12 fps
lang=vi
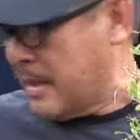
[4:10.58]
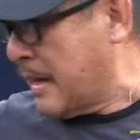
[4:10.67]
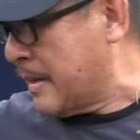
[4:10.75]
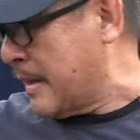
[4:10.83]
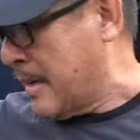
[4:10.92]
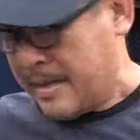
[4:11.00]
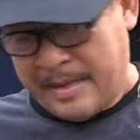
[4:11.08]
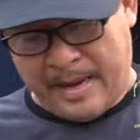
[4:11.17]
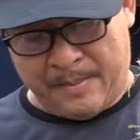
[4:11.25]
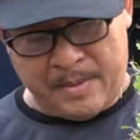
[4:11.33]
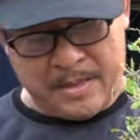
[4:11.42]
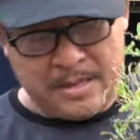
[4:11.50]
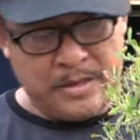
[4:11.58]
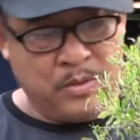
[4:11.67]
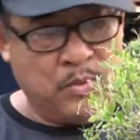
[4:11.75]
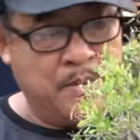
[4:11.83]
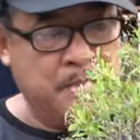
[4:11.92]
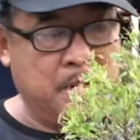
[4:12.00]
chứ thật ra nhà mình thì nhiều
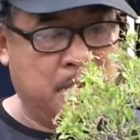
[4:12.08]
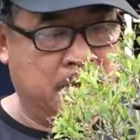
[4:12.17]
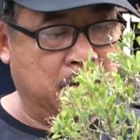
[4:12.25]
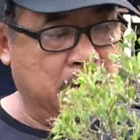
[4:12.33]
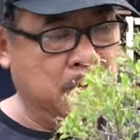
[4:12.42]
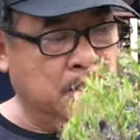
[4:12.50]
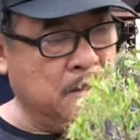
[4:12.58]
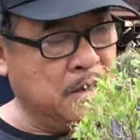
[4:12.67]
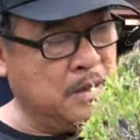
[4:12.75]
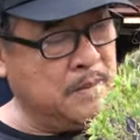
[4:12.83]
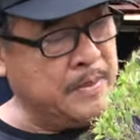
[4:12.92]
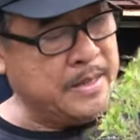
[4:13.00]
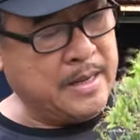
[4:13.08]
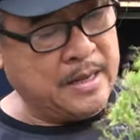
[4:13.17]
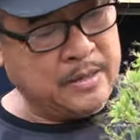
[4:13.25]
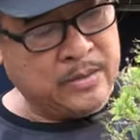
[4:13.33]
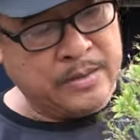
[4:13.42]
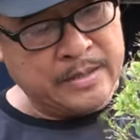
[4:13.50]
lắm rồi đó bây
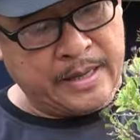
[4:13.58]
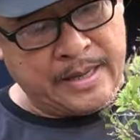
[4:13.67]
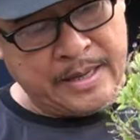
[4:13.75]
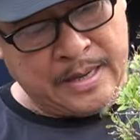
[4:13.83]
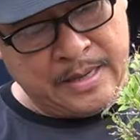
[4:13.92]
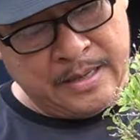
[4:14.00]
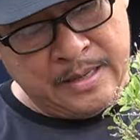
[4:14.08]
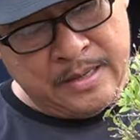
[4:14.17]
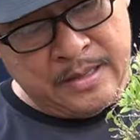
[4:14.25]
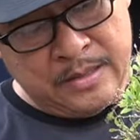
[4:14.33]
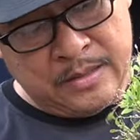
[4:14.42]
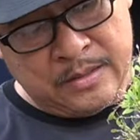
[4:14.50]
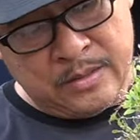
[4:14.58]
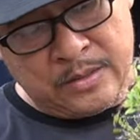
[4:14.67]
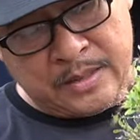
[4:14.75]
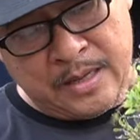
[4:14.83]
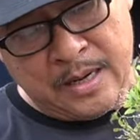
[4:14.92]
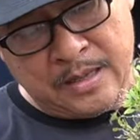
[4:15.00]
giờ tôi sẽ tôi
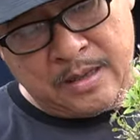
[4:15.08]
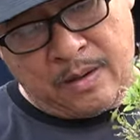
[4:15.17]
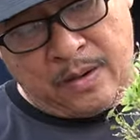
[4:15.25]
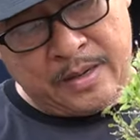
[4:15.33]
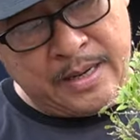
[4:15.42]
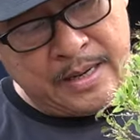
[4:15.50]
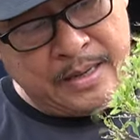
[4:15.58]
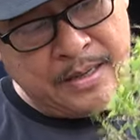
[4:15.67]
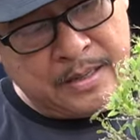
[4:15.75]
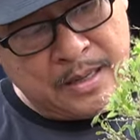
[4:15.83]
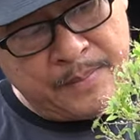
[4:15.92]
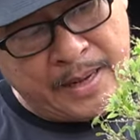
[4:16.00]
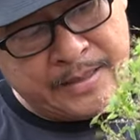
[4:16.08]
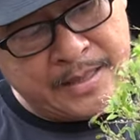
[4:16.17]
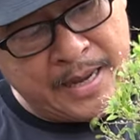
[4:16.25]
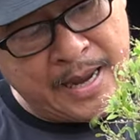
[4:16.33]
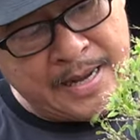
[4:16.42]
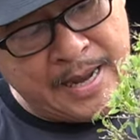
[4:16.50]
sẽ hớt gọn đó ha các bạn
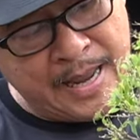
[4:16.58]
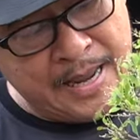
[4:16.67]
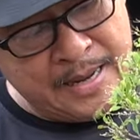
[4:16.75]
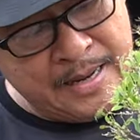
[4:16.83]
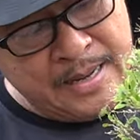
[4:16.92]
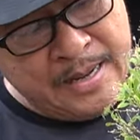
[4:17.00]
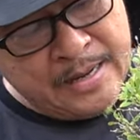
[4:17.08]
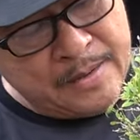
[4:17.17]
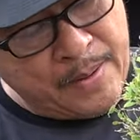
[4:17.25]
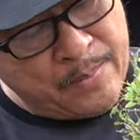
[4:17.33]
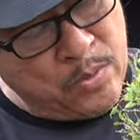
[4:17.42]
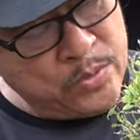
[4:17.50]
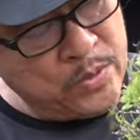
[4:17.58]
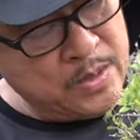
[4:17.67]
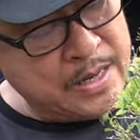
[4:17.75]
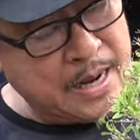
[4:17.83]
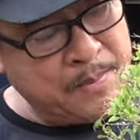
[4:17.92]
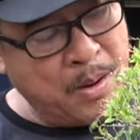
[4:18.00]
sẽ hái lá các bạn muốn cho
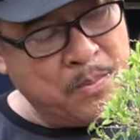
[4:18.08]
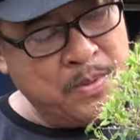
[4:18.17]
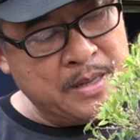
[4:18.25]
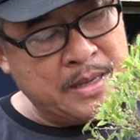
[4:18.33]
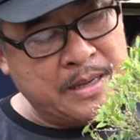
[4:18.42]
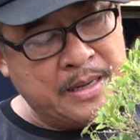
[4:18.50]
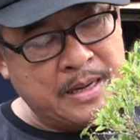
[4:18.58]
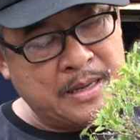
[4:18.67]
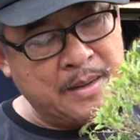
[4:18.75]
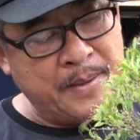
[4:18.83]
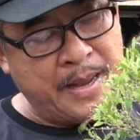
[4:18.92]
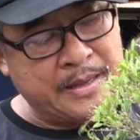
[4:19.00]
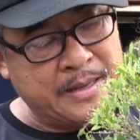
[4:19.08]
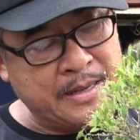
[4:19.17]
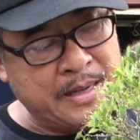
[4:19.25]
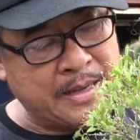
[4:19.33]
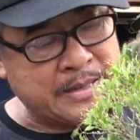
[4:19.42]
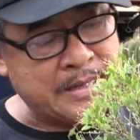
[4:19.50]
nó ra bông thì à, các bạn chỉ
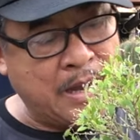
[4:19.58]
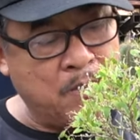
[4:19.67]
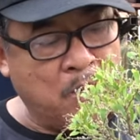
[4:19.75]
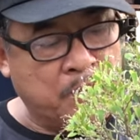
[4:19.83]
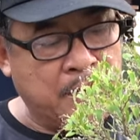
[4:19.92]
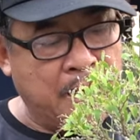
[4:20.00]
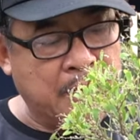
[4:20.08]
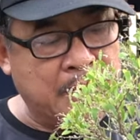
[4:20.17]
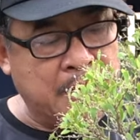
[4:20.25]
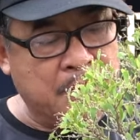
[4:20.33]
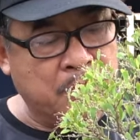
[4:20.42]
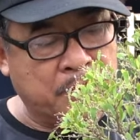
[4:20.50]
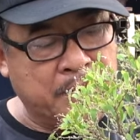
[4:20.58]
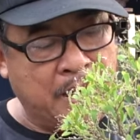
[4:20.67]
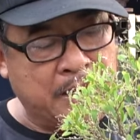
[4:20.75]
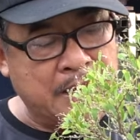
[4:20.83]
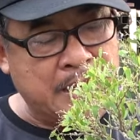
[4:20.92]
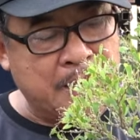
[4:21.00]
cần sau một đợt à, một
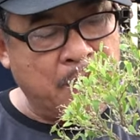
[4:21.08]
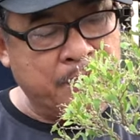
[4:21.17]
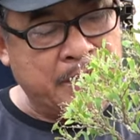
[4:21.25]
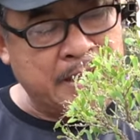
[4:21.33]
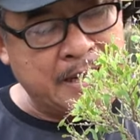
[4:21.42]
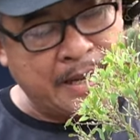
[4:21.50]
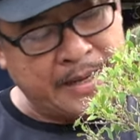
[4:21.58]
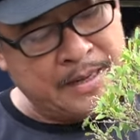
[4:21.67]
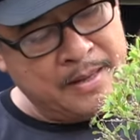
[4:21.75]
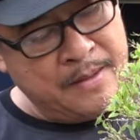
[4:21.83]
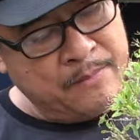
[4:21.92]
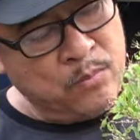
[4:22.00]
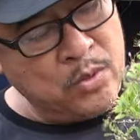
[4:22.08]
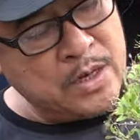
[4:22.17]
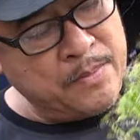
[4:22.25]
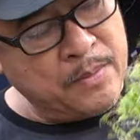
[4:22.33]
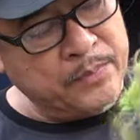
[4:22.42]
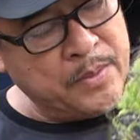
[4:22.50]
đợt nó ra bông như thế này muốn
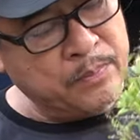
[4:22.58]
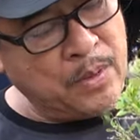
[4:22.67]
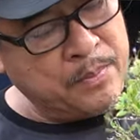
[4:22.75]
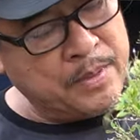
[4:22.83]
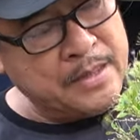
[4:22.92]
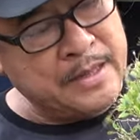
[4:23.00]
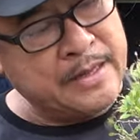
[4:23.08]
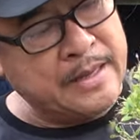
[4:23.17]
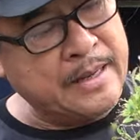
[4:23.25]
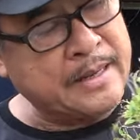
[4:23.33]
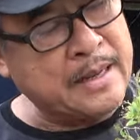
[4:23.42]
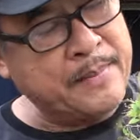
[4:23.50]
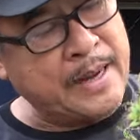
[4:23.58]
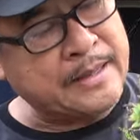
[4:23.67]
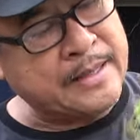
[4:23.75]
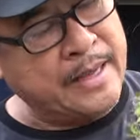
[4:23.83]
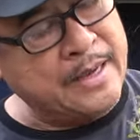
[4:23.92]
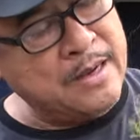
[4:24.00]
ra bông tiếp tục thì à, các bạn
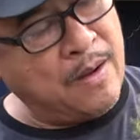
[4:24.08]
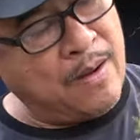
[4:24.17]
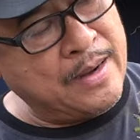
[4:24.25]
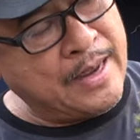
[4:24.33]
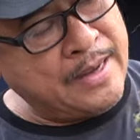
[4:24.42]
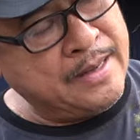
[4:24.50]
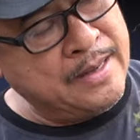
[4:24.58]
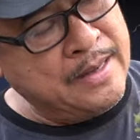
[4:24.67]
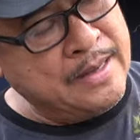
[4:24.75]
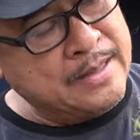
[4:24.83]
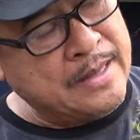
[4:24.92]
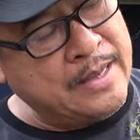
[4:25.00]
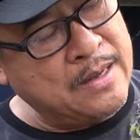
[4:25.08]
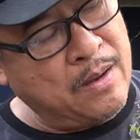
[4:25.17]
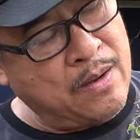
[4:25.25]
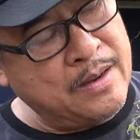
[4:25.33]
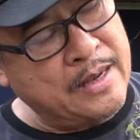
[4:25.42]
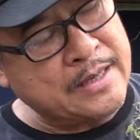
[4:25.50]
tỉa gọn lại tỉa
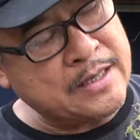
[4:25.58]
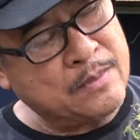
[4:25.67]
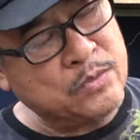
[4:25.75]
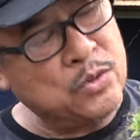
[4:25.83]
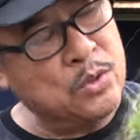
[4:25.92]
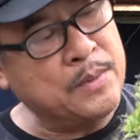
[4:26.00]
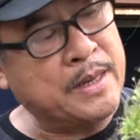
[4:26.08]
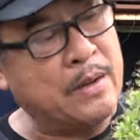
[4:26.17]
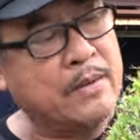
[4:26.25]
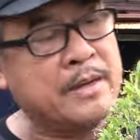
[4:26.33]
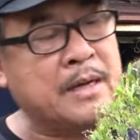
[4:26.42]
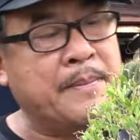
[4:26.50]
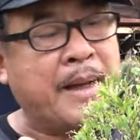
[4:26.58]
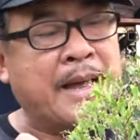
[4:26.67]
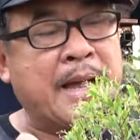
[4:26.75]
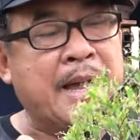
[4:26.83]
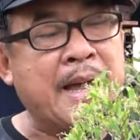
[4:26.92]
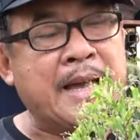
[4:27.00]
gọn lại xong xuôi bắt đầu các bạn
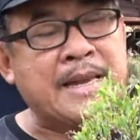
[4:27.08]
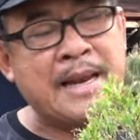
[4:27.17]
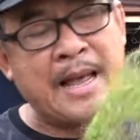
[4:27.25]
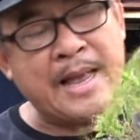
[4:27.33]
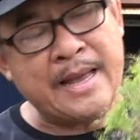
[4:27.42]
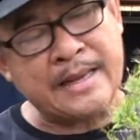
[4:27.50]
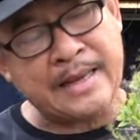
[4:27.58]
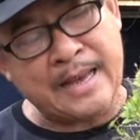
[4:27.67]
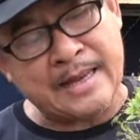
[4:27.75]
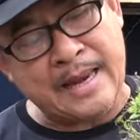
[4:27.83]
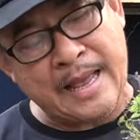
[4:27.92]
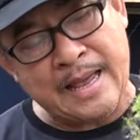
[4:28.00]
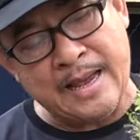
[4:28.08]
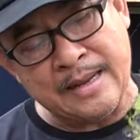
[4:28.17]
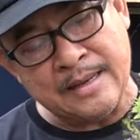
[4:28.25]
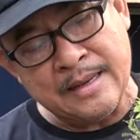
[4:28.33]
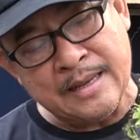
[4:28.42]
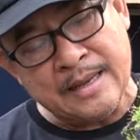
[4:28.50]
hái lá cắt lá
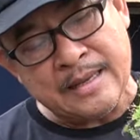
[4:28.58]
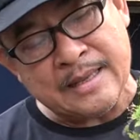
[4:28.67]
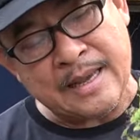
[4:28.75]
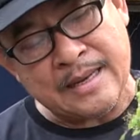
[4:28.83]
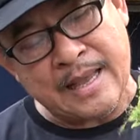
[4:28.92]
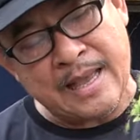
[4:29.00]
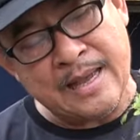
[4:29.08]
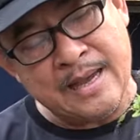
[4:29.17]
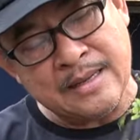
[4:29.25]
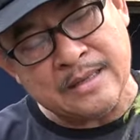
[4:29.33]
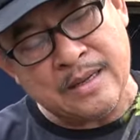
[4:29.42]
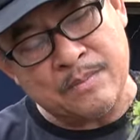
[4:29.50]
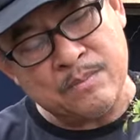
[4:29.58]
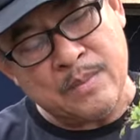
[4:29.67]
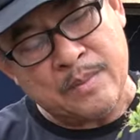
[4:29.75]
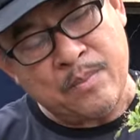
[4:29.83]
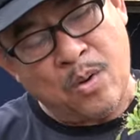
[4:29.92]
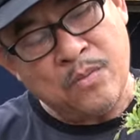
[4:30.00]
hết cắt lá hết xong
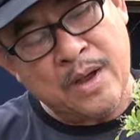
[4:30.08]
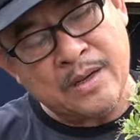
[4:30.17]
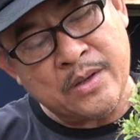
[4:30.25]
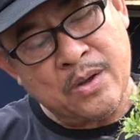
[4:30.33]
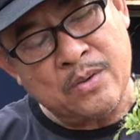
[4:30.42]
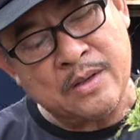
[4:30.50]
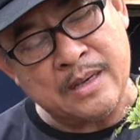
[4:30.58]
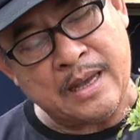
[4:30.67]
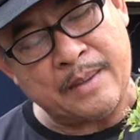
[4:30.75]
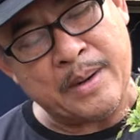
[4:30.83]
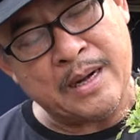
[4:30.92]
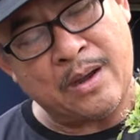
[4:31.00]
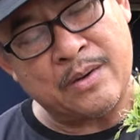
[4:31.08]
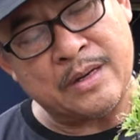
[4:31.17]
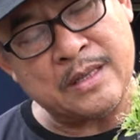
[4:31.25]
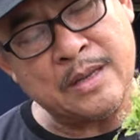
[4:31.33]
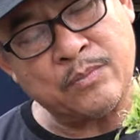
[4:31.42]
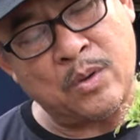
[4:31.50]
mình bón phân vô là bắt đầu nó
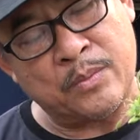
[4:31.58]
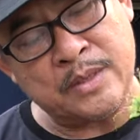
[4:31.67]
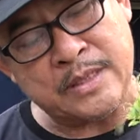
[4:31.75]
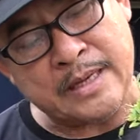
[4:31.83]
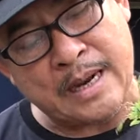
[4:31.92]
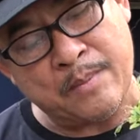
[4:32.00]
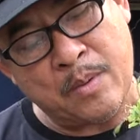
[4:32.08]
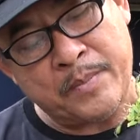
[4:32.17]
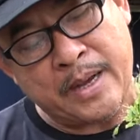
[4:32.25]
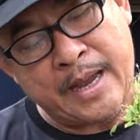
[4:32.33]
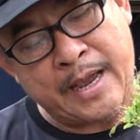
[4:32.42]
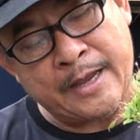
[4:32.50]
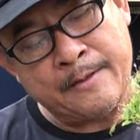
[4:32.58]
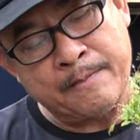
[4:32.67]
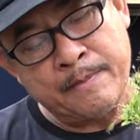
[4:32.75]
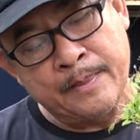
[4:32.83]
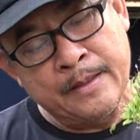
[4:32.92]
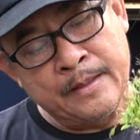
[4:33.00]
tiếp tục nó sẽ ra bông được hai
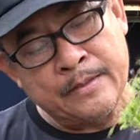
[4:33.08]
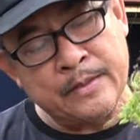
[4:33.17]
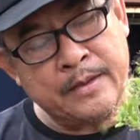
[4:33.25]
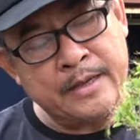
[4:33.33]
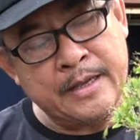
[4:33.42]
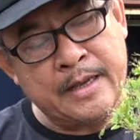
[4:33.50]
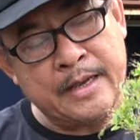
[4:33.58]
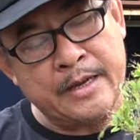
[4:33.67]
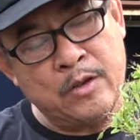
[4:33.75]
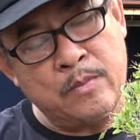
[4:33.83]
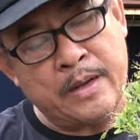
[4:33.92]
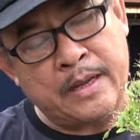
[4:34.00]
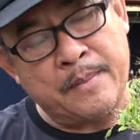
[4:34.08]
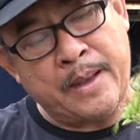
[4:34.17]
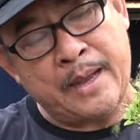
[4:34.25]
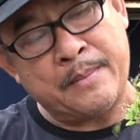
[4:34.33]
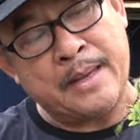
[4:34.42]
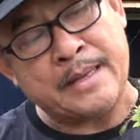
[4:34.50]
tôi nói nếu mà các
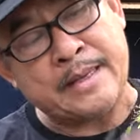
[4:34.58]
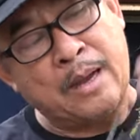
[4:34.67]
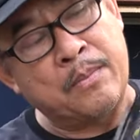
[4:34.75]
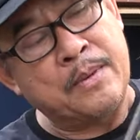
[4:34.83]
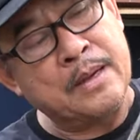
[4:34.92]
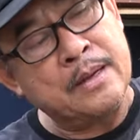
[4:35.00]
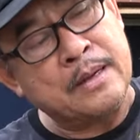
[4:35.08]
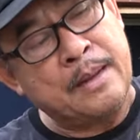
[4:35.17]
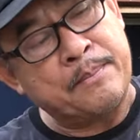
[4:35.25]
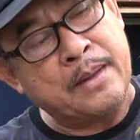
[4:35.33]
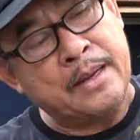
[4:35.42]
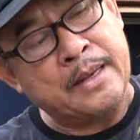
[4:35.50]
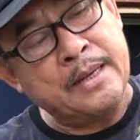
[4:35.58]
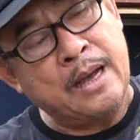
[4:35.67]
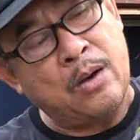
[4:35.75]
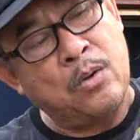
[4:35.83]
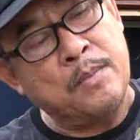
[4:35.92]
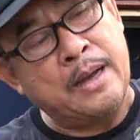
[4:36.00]
bạn mà trồng gặp mà khí
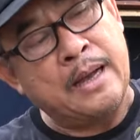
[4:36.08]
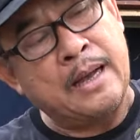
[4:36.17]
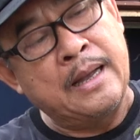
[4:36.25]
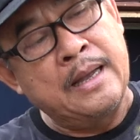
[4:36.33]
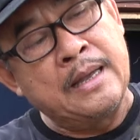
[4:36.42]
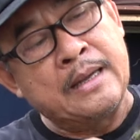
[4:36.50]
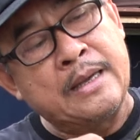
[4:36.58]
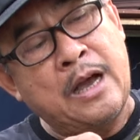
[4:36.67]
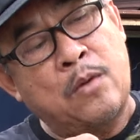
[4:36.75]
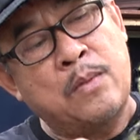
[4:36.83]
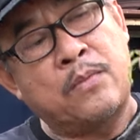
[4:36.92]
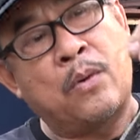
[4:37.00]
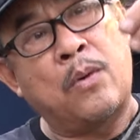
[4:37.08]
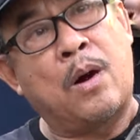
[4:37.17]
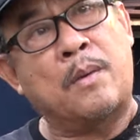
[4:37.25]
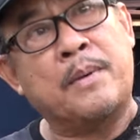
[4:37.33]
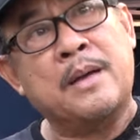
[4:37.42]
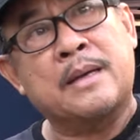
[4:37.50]
hậu mà khí hậu mà phù
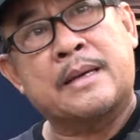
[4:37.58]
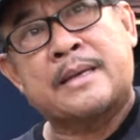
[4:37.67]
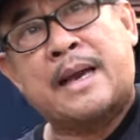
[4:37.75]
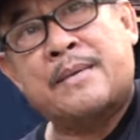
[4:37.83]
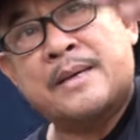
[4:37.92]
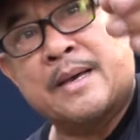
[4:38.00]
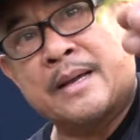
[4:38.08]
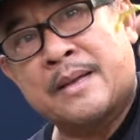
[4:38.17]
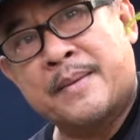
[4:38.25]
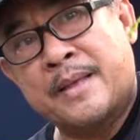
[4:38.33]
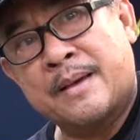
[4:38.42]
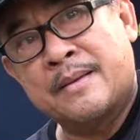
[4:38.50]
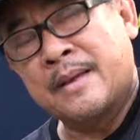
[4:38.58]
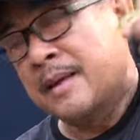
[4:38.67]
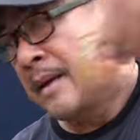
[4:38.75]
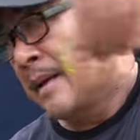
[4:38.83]
hợp thì trái bây giờ các bạn thấy không